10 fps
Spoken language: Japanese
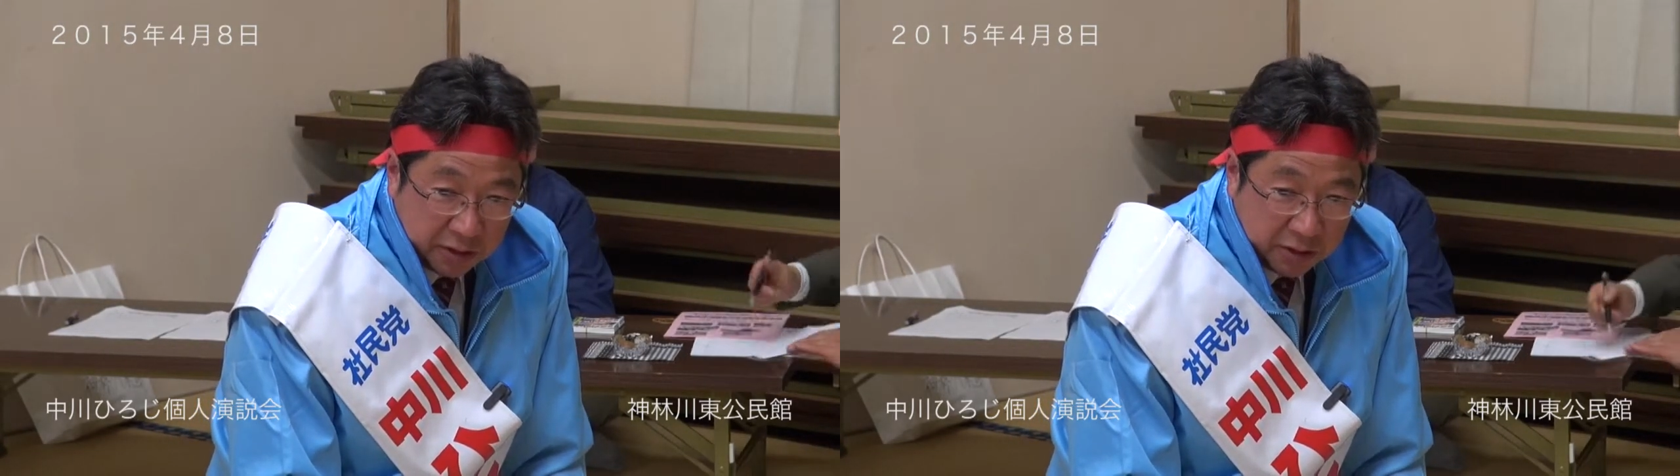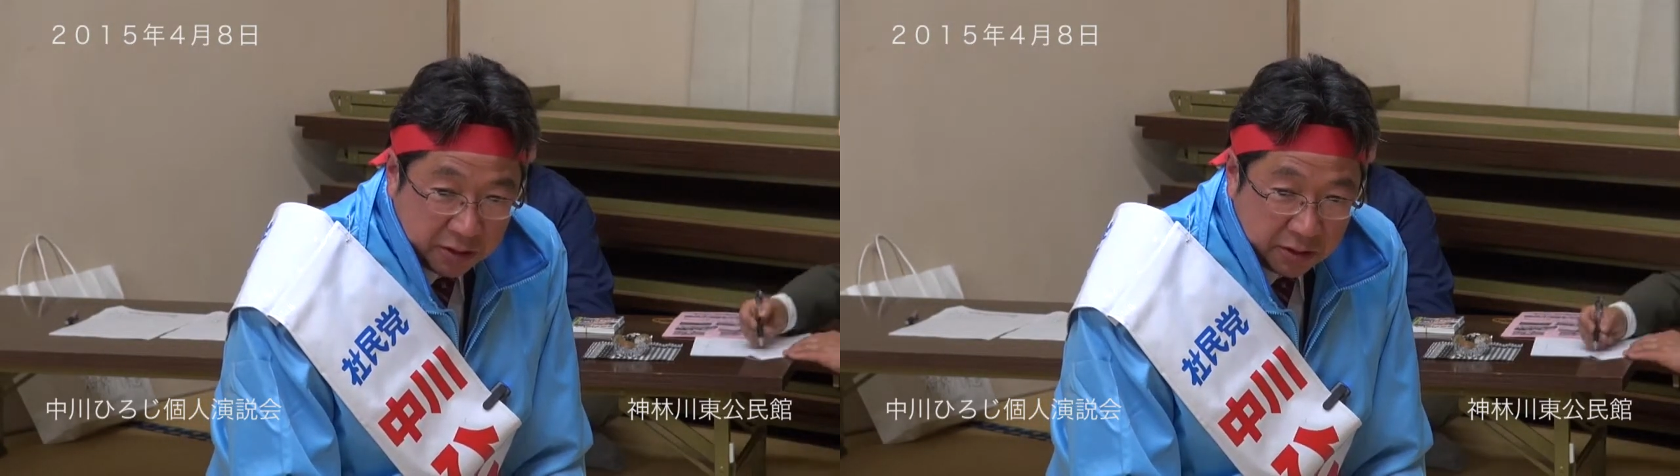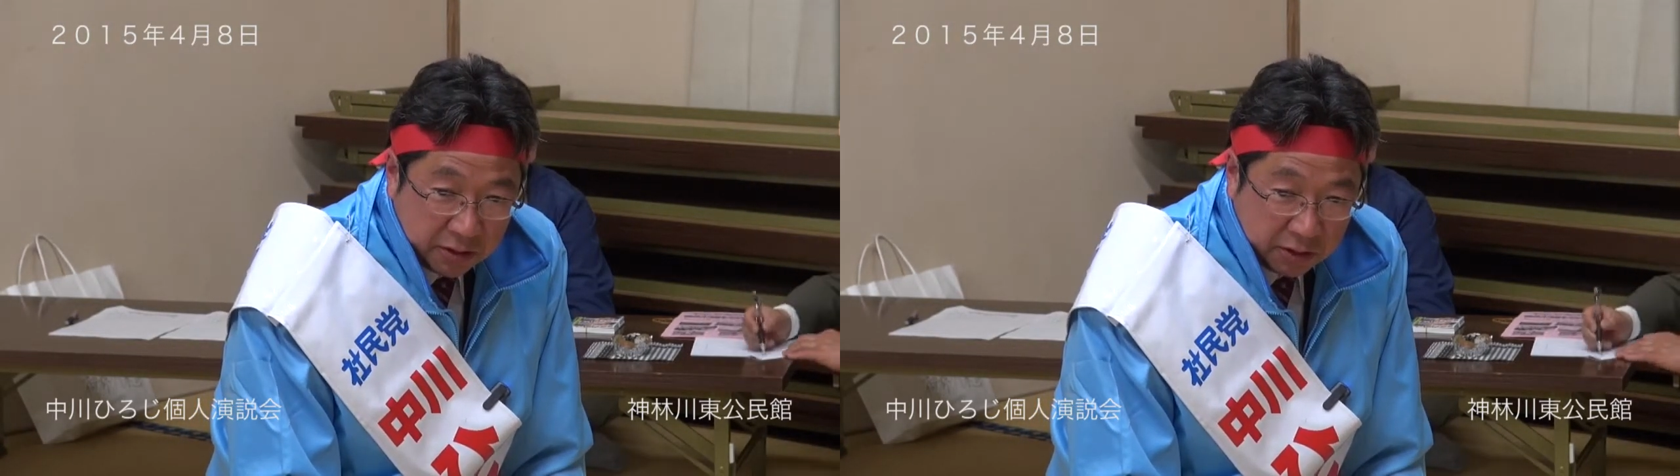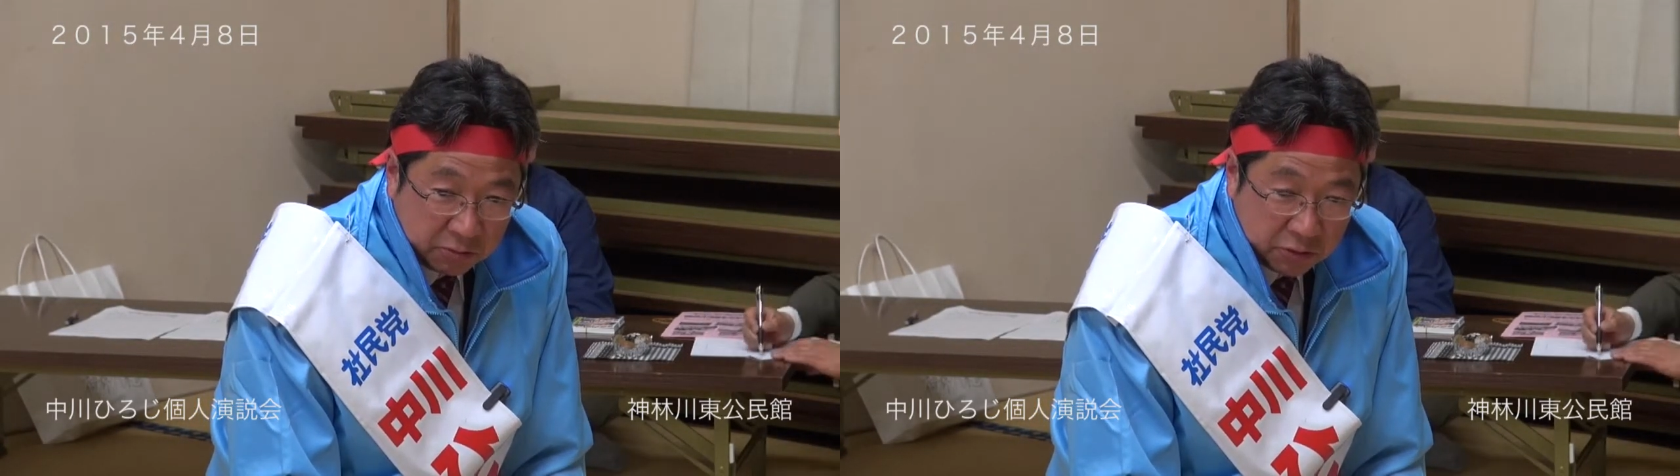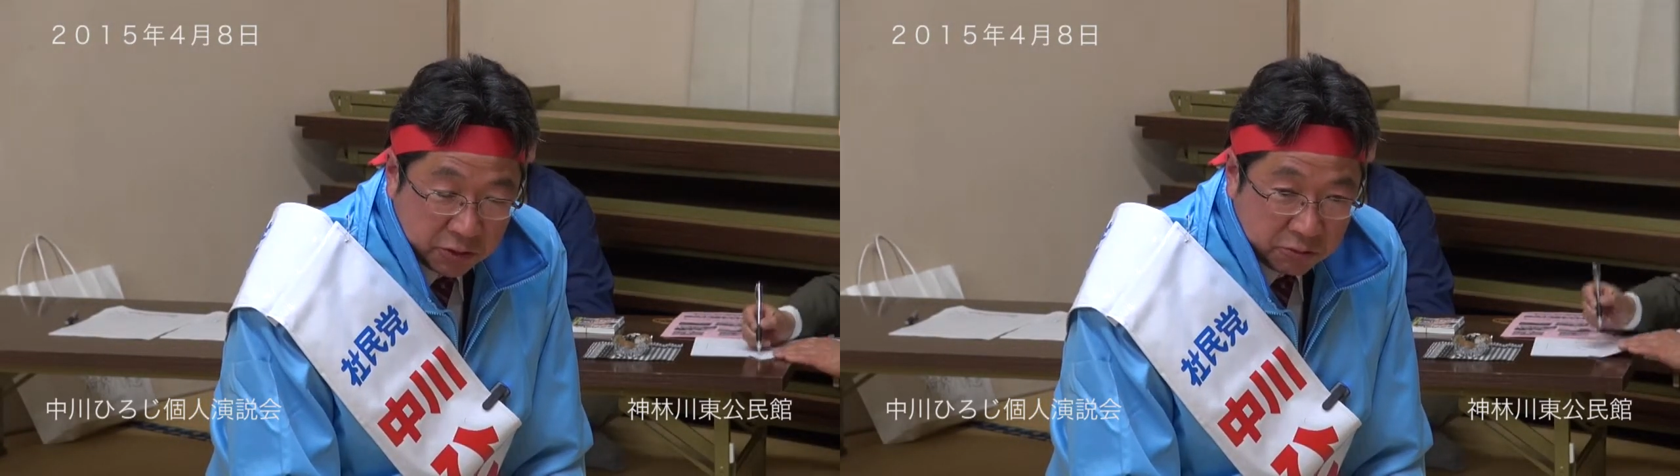えー、多
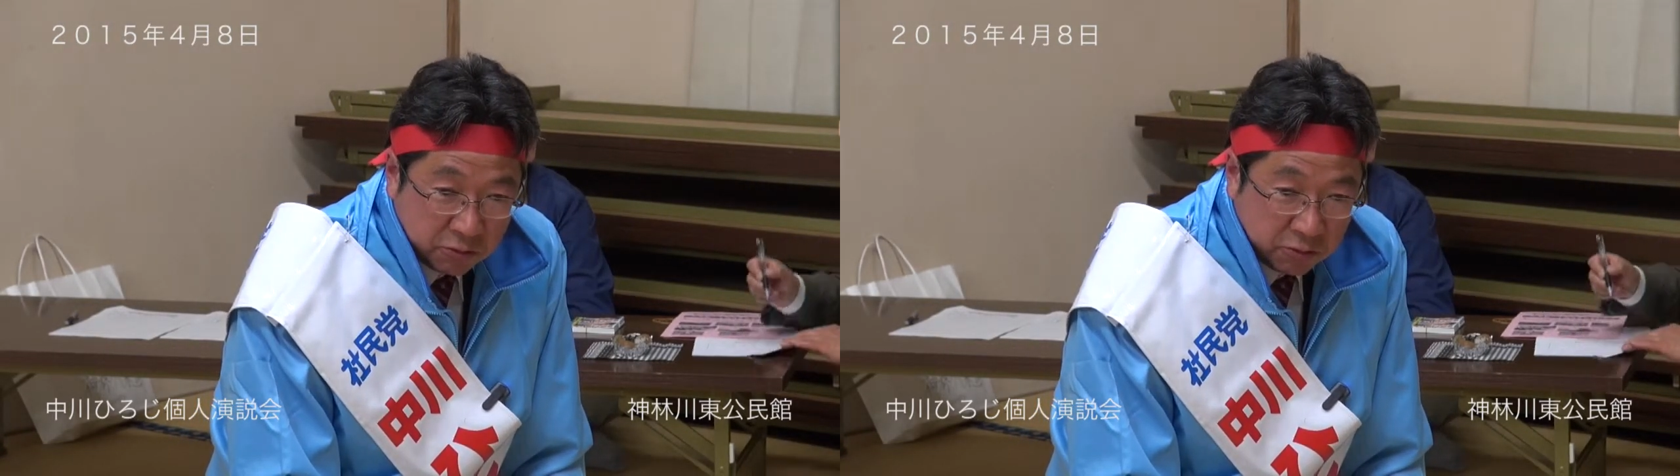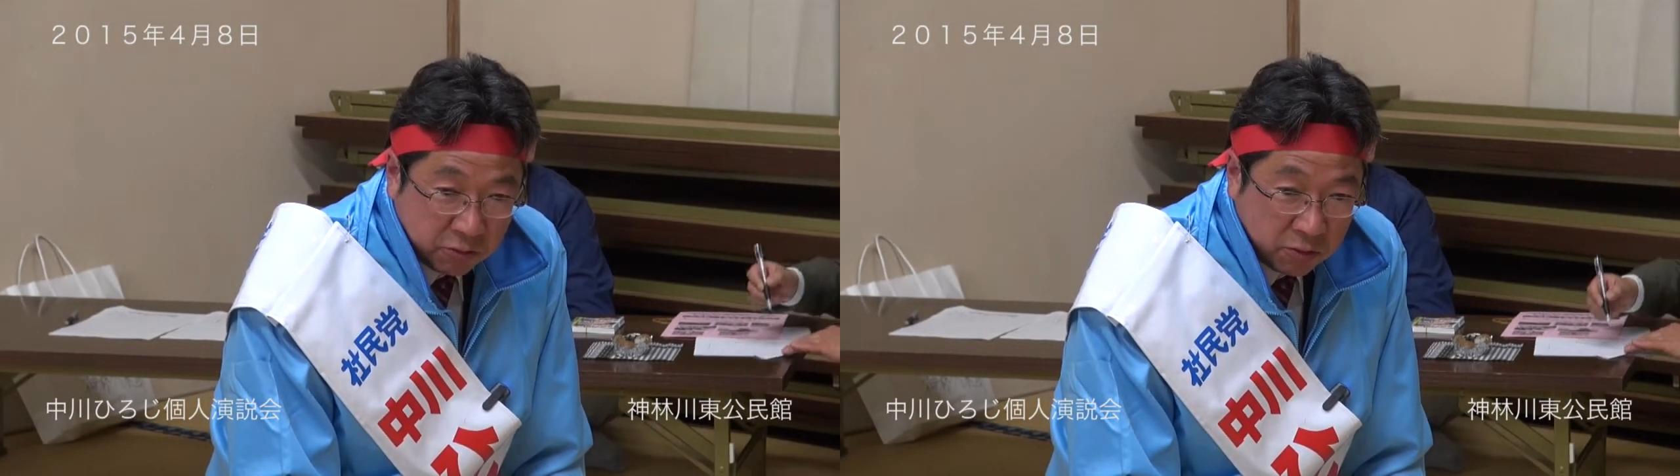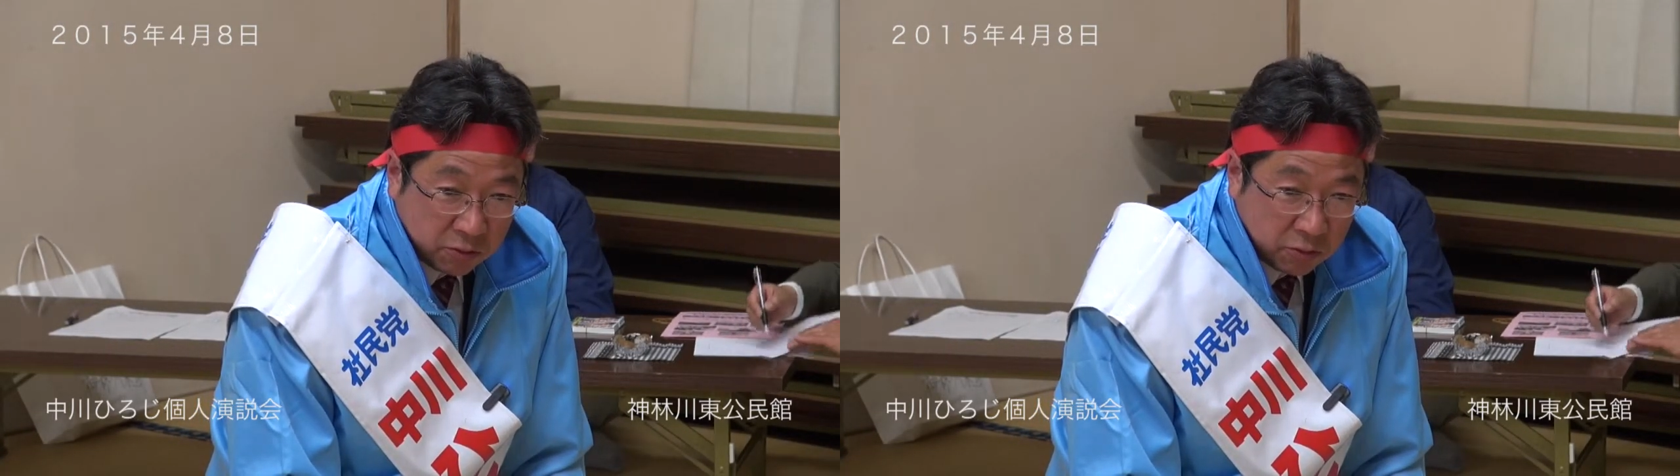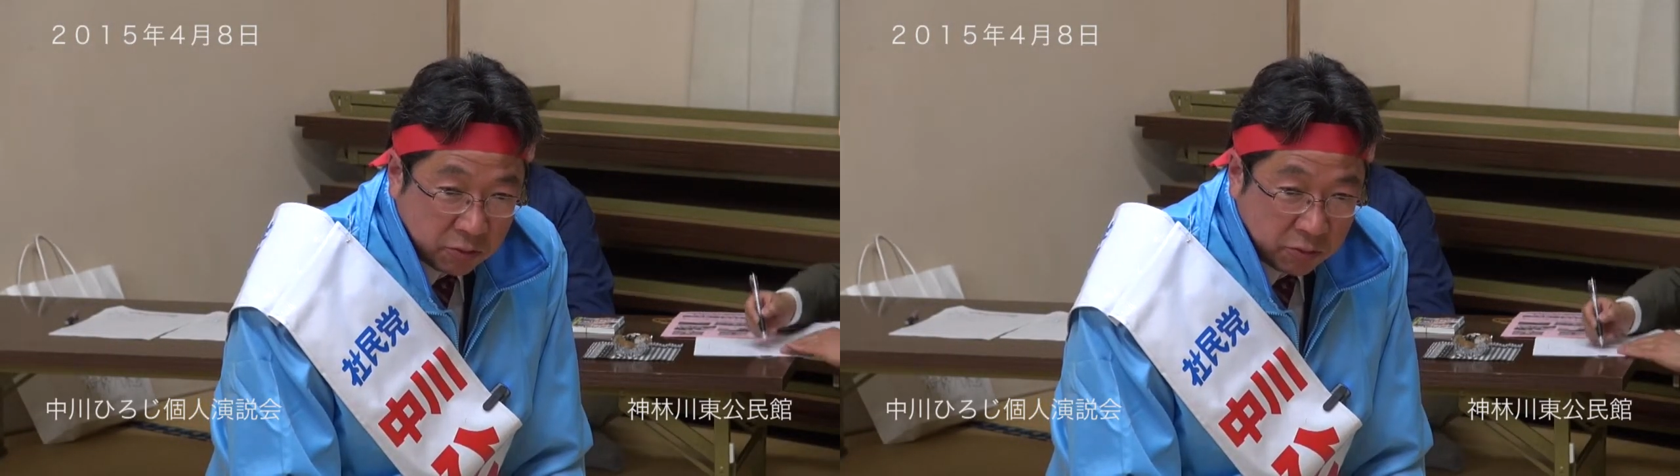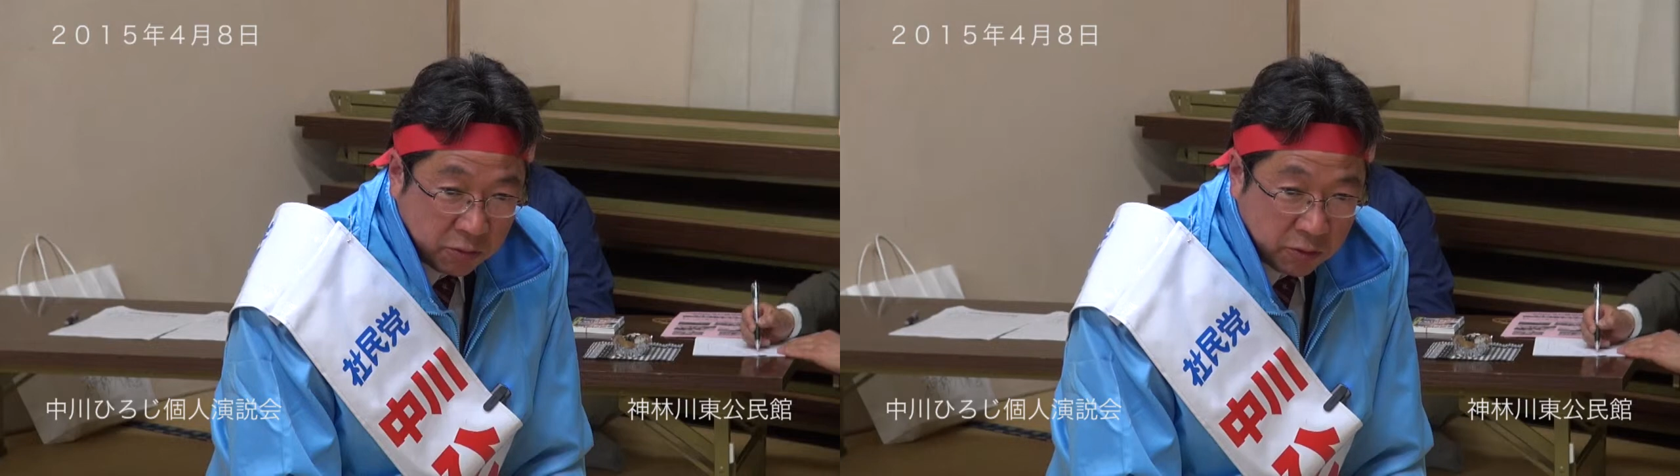分自分の子
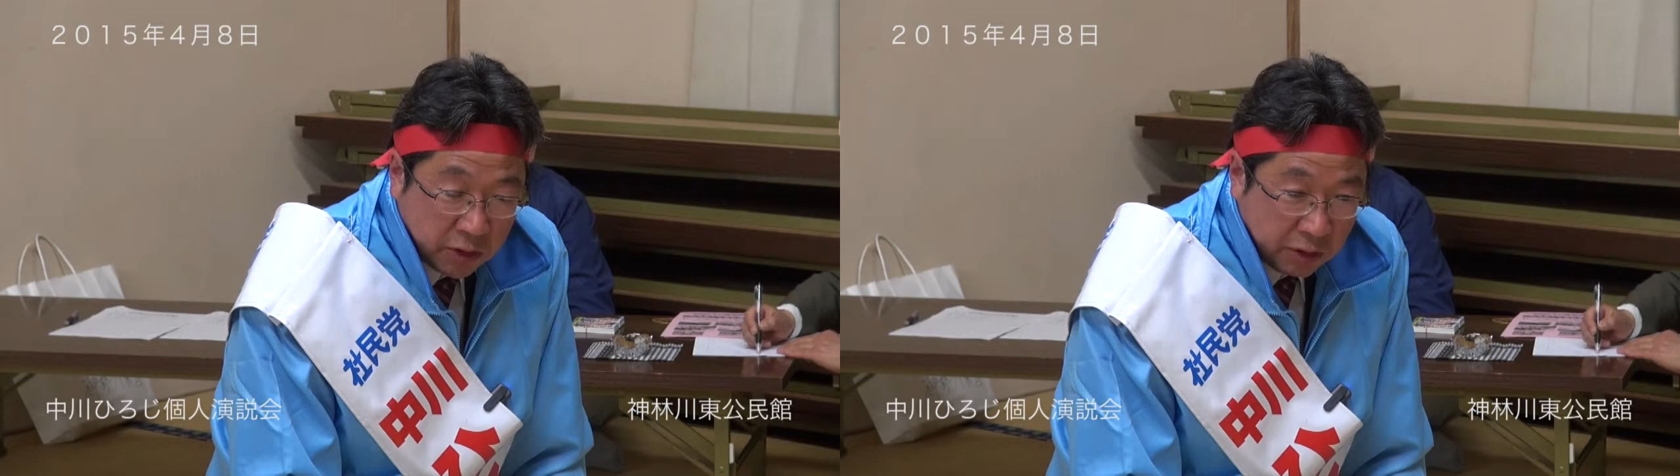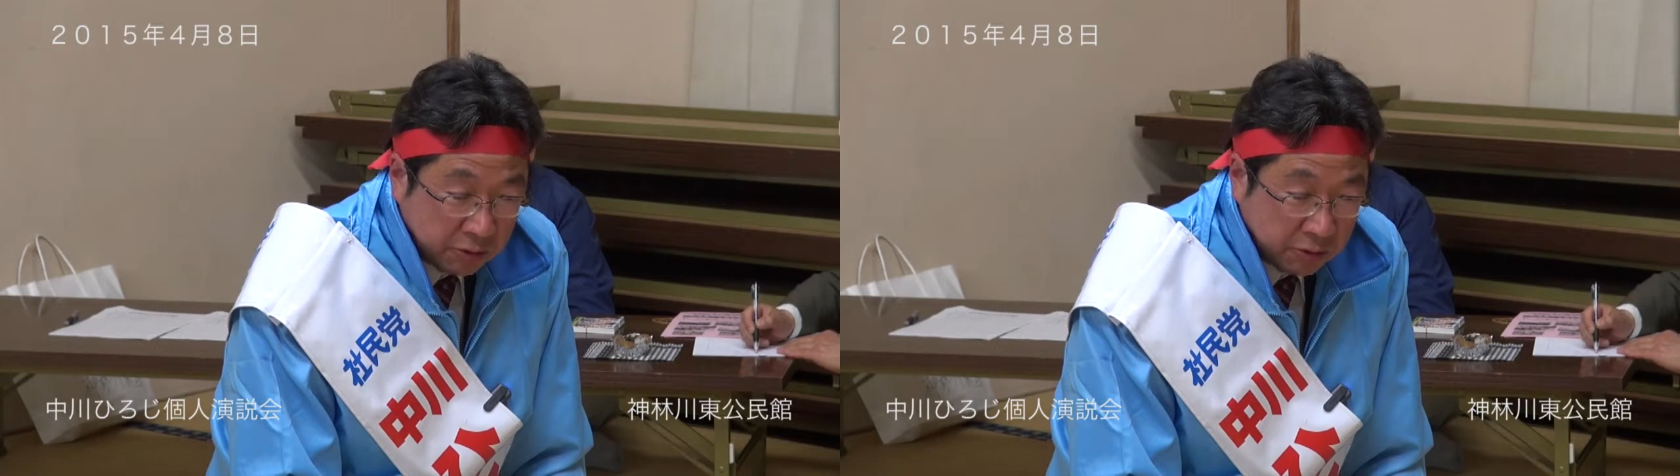供